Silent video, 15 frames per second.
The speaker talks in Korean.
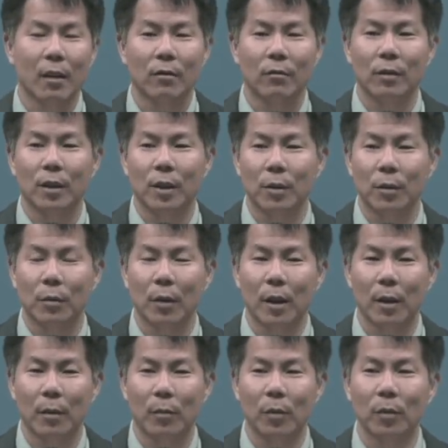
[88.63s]
우리
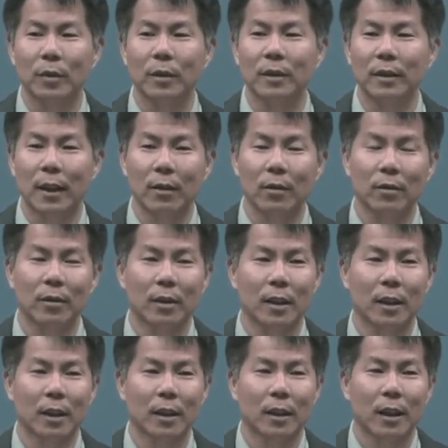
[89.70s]
교회의 모든
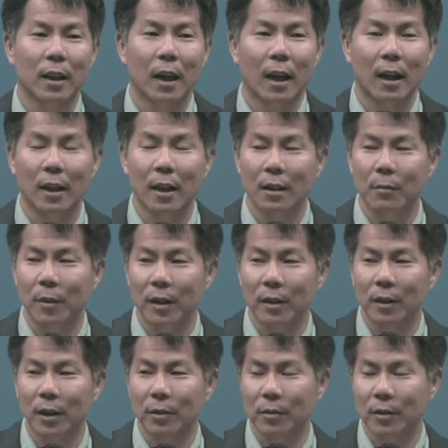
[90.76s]
사역들이 하나님의
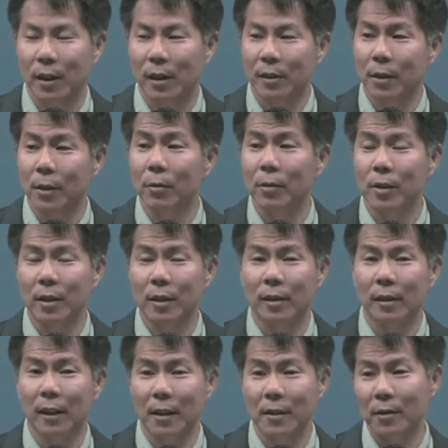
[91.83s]
은혜로 잘 채워지기를
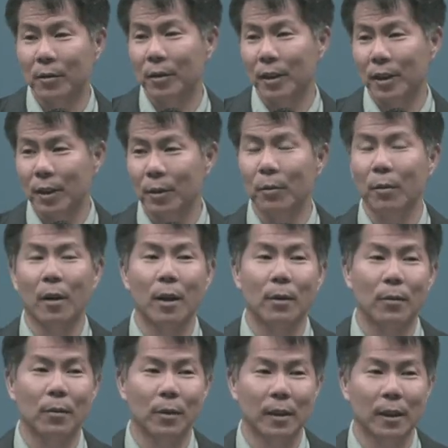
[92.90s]
간절히
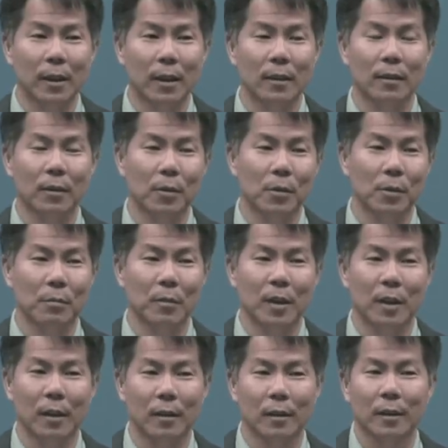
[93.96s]
기도하고 있다라는
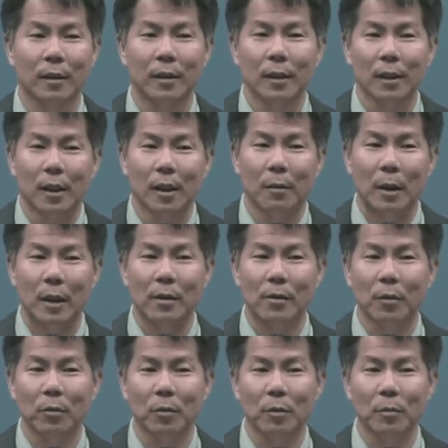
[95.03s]
것입니다. 많은
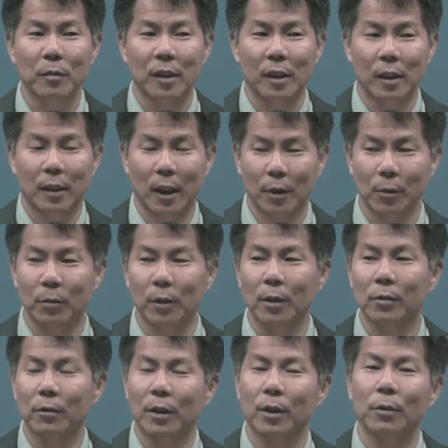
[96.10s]
성도님들이
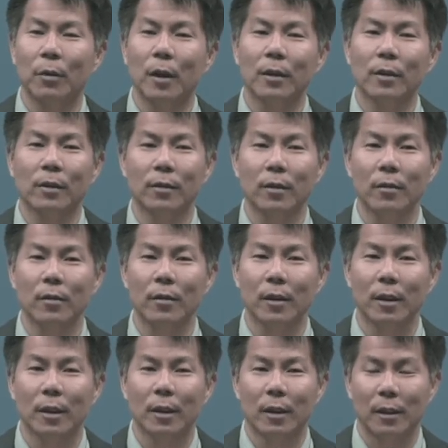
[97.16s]
계속해서 기도하셔서
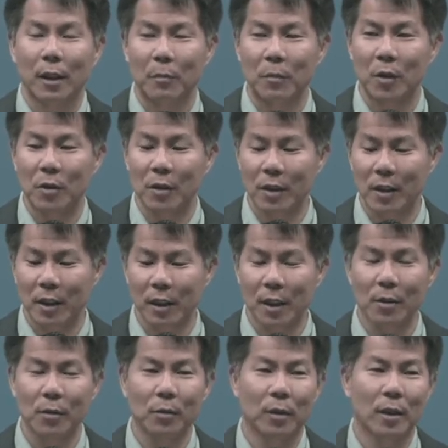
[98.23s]
남겨진 시간
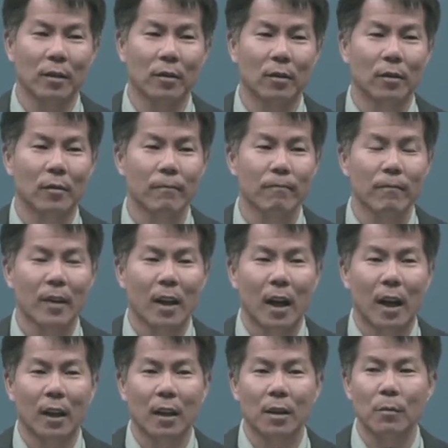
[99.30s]
속에서
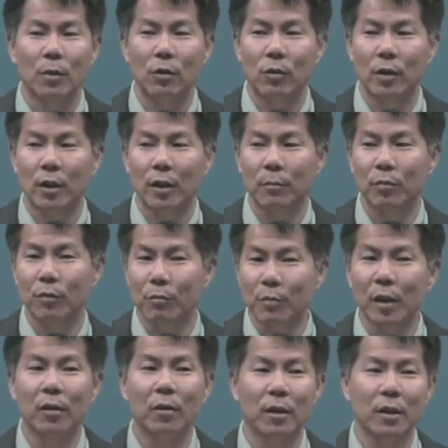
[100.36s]
하나님이 주신
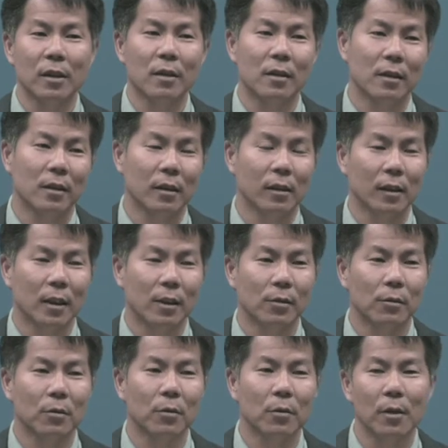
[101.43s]
분별력 있는 지혜를
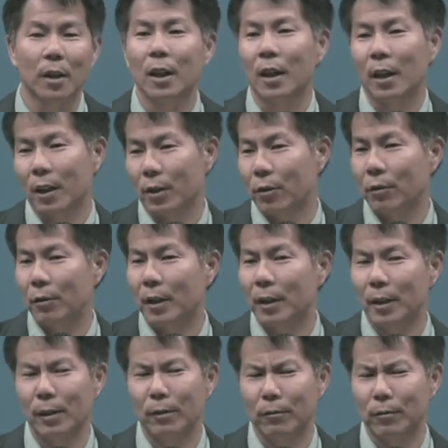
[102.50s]
가지고 아, 귀한
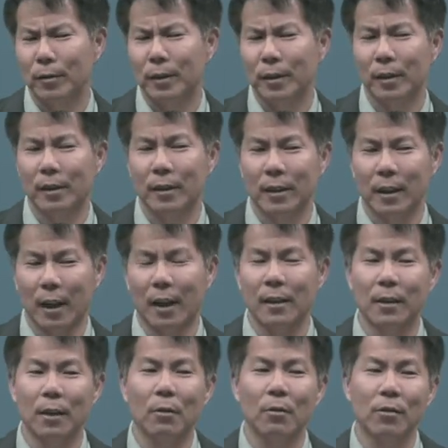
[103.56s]
일꾼들을 잘
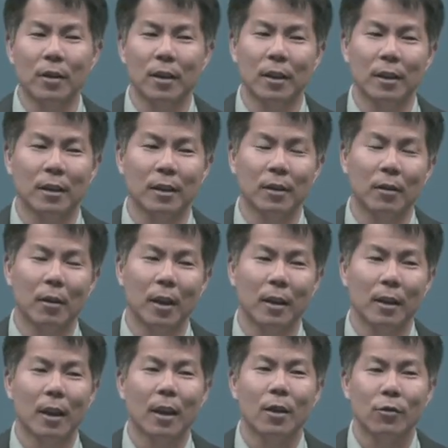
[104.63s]
세울 수 있는 그러한
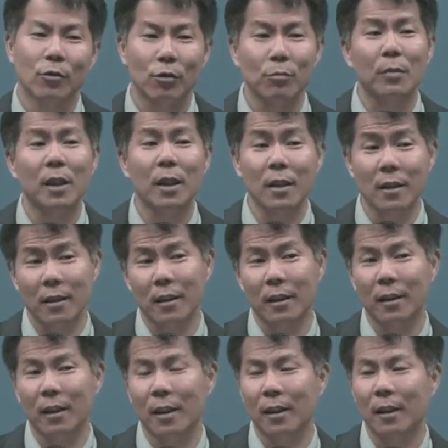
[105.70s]
충만한
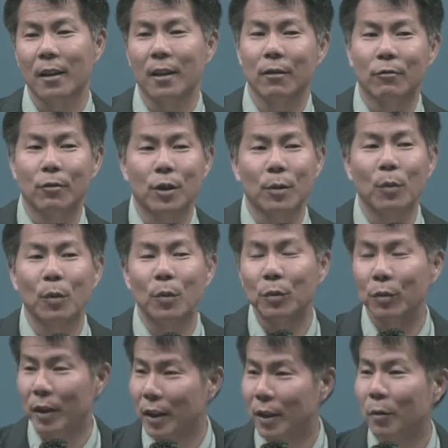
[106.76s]
지혜가 우리
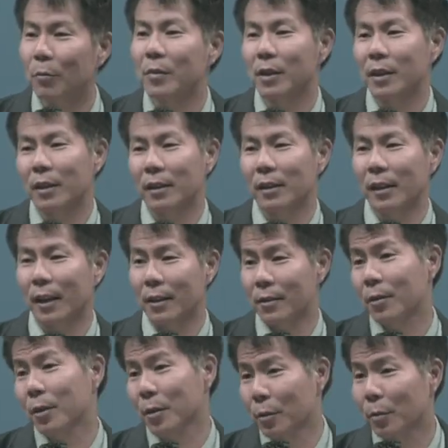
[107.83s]
모두에게 넘치기를
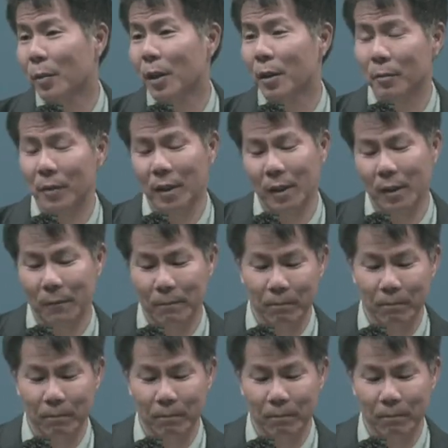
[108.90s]
간절히 소망합니다.